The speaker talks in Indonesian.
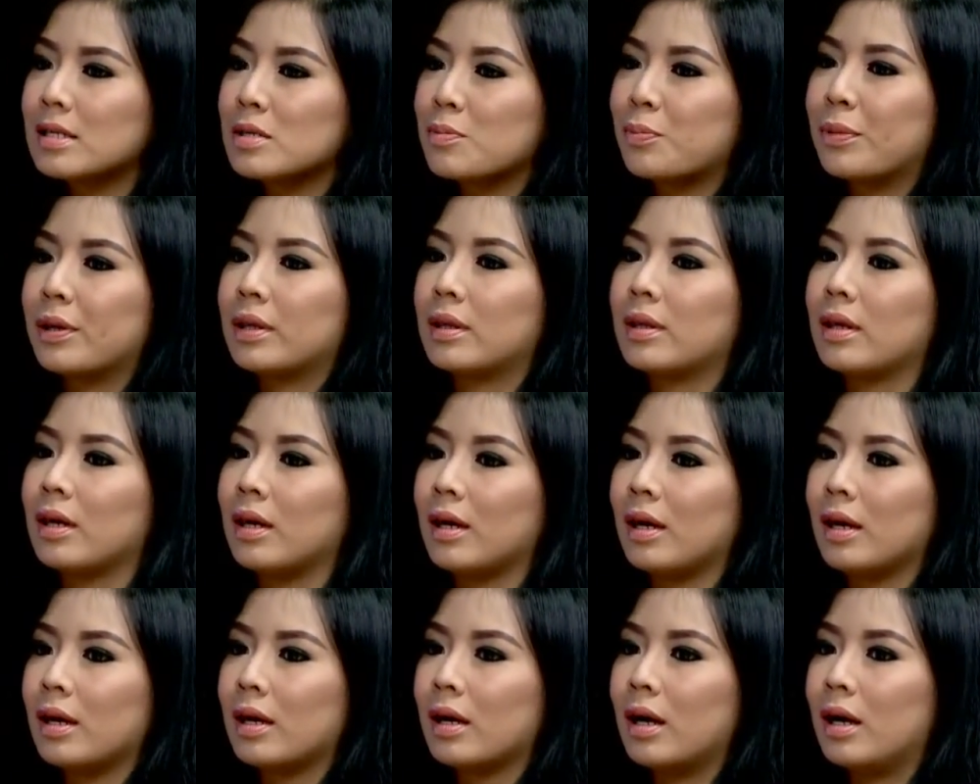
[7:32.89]
seperti
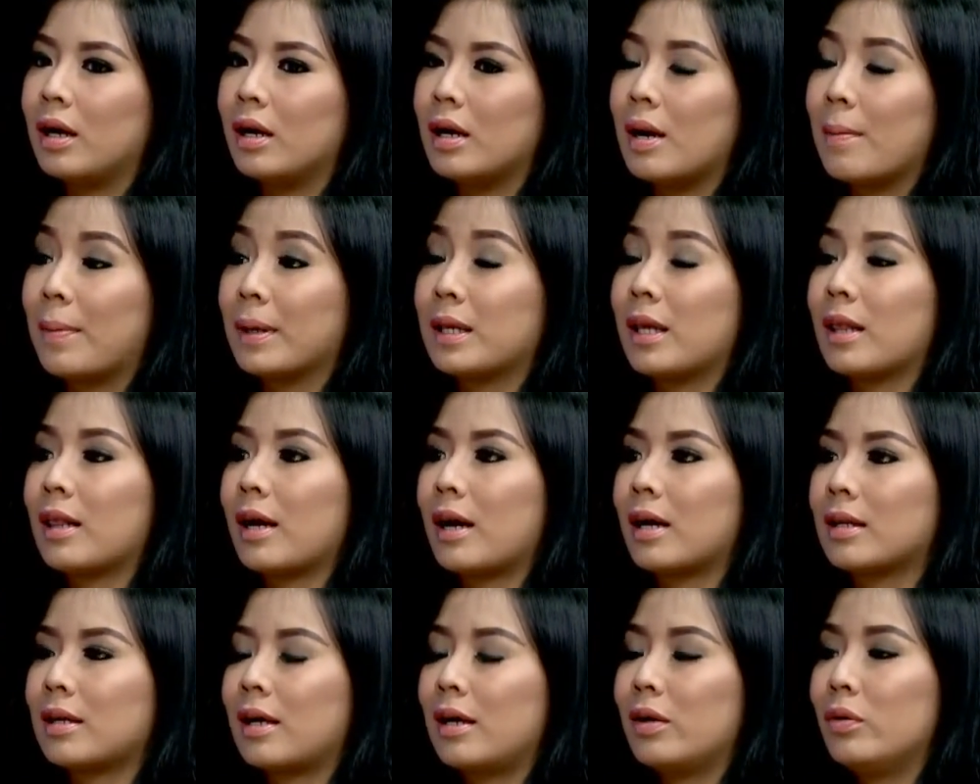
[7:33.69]
uh, dapat kita
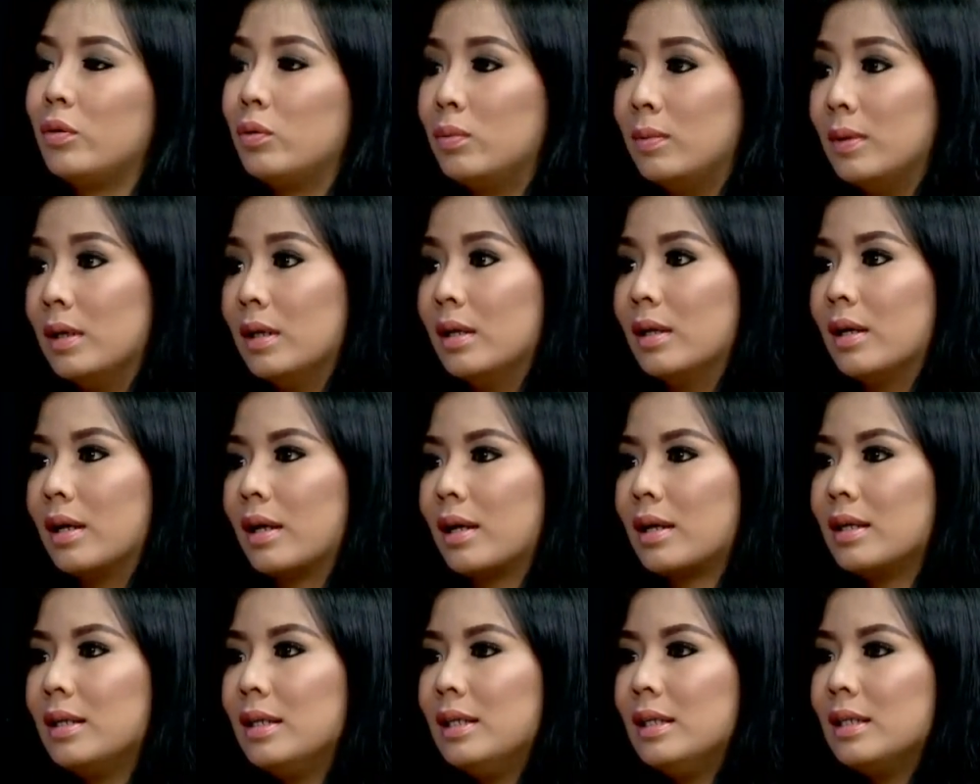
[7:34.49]
katakan Uber,